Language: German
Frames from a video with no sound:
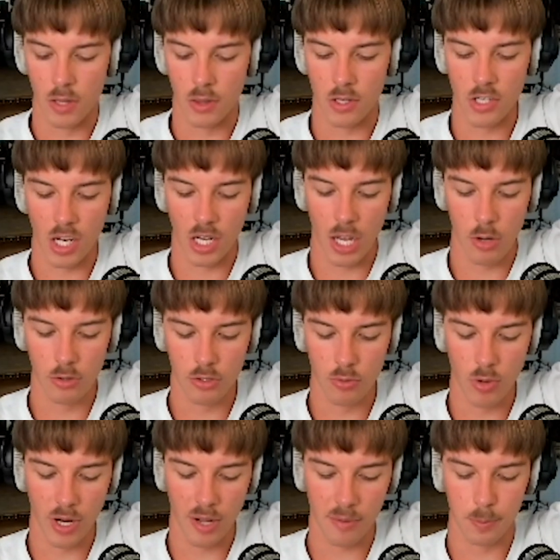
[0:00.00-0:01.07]
Das ist eigentlich auch
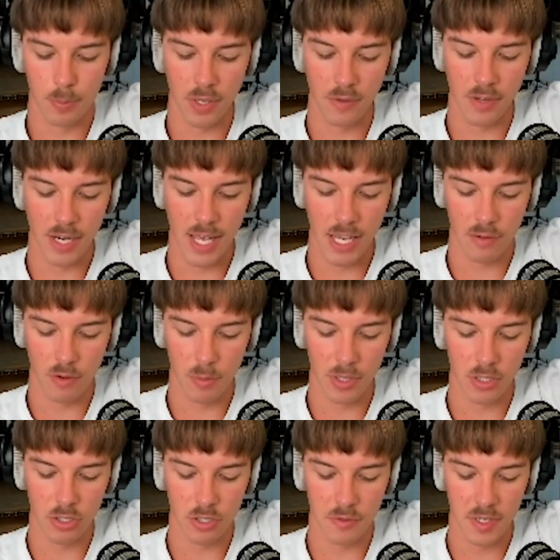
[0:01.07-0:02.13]
ein Privileg, das man in
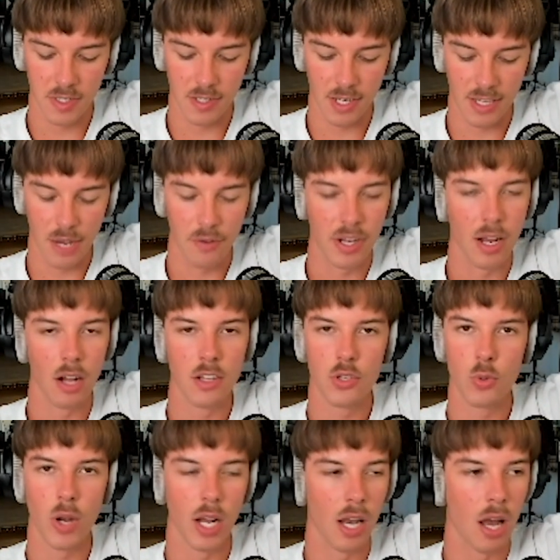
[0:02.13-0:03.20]
der Schweiz hat. Auch wenn alles
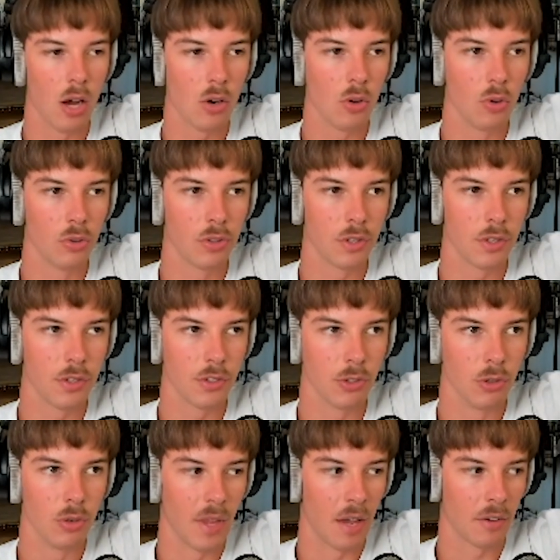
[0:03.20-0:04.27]
super lang geht oder
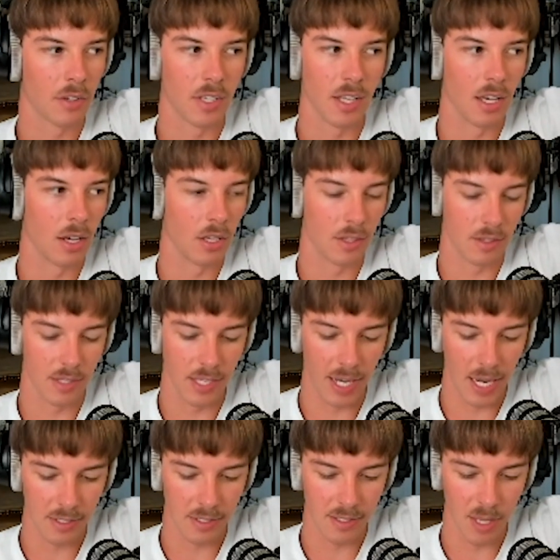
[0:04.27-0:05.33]
so, auch die
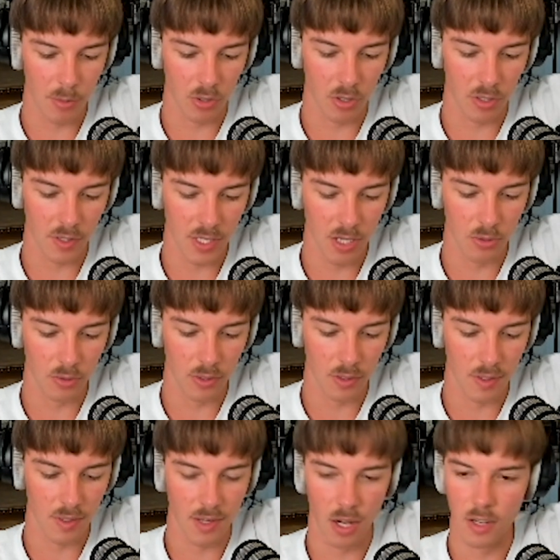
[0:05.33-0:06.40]
direkte Demokratie und
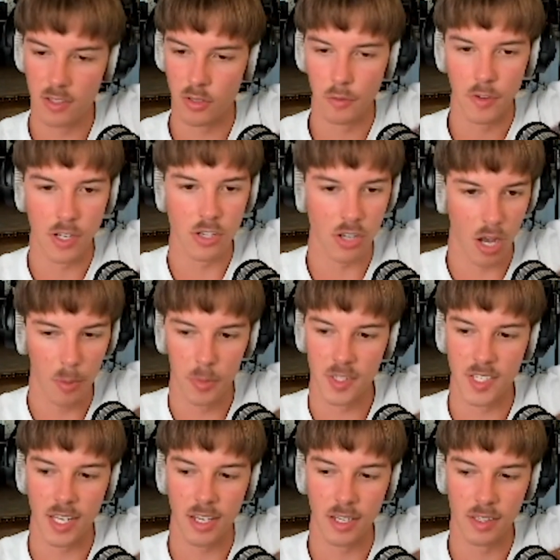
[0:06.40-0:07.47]
dass alles so finnisch
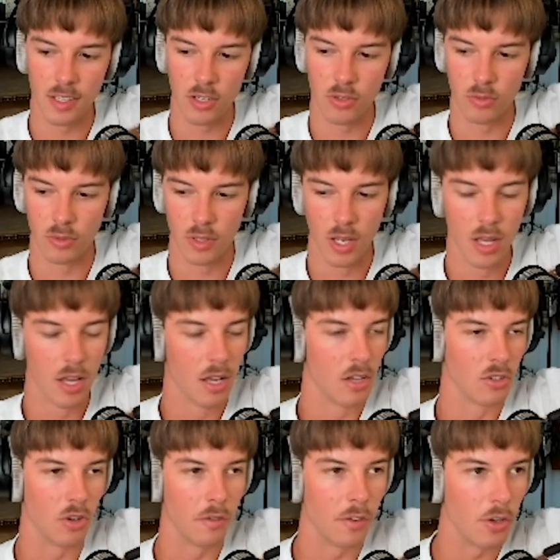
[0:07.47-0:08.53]
abgesichert ist und
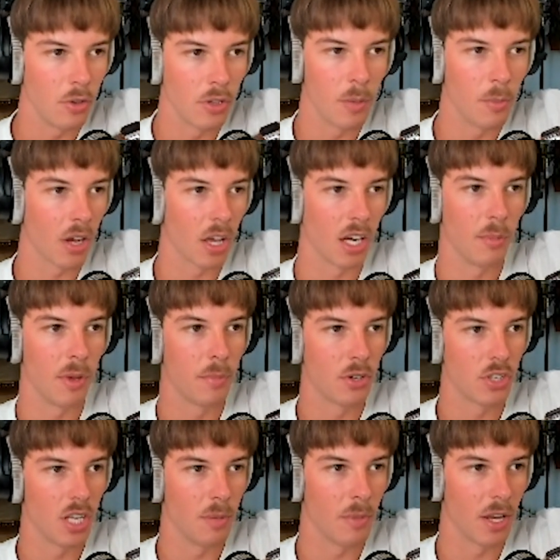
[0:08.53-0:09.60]
so viele Leute immer können
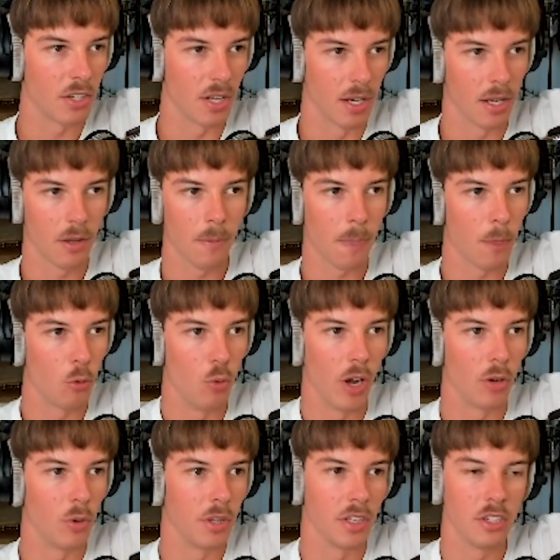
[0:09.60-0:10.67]
mitbestimmen können, ist eigentlich
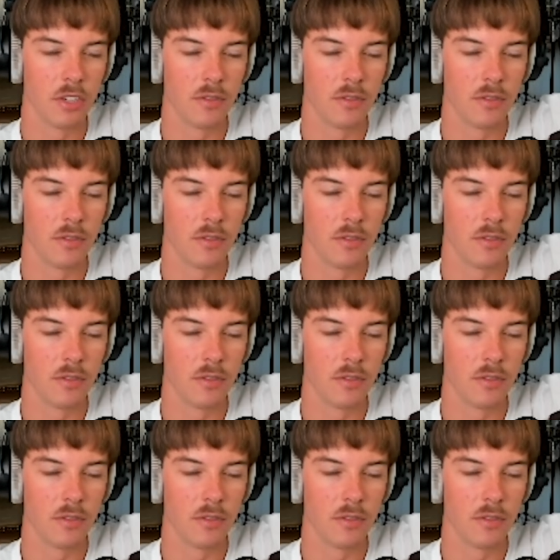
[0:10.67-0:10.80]
super gut in der